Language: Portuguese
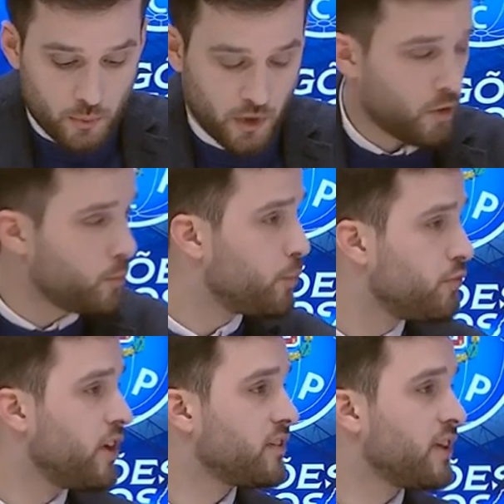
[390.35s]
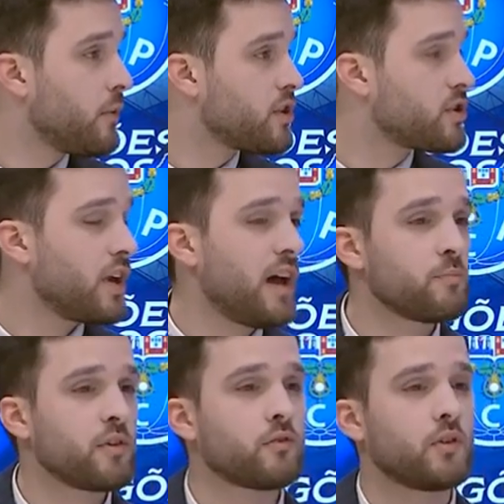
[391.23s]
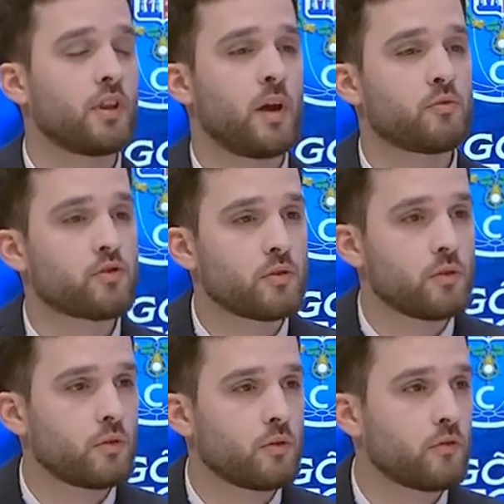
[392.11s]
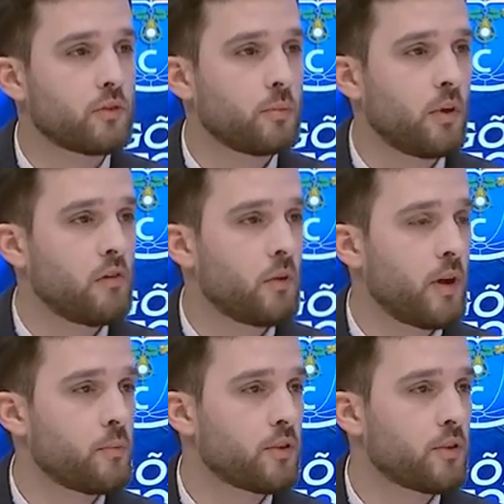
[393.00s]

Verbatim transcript: pela população em geral, pelos adeptos do, do futebol, não é?